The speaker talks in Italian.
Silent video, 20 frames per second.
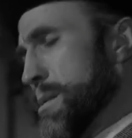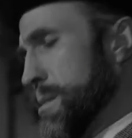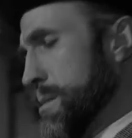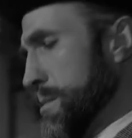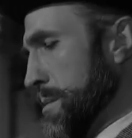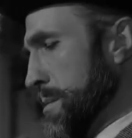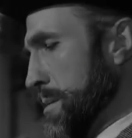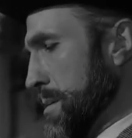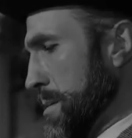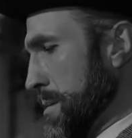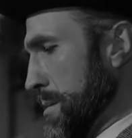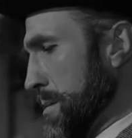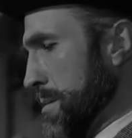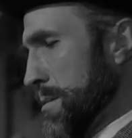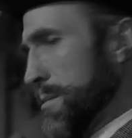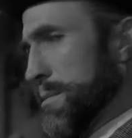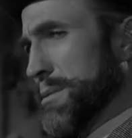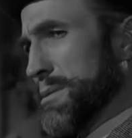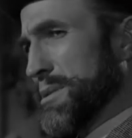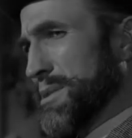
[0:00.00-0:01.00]
eh,
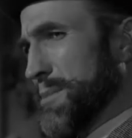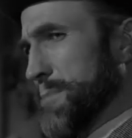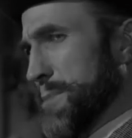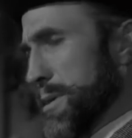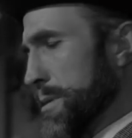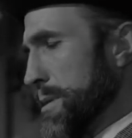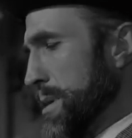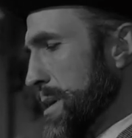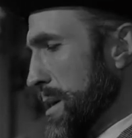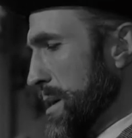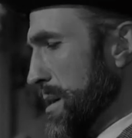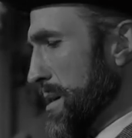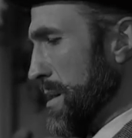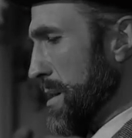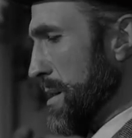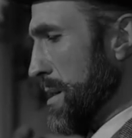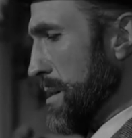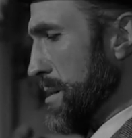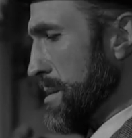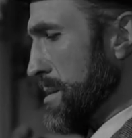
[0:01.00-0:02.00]
certo, in una certa
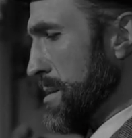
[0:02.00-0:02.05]
misura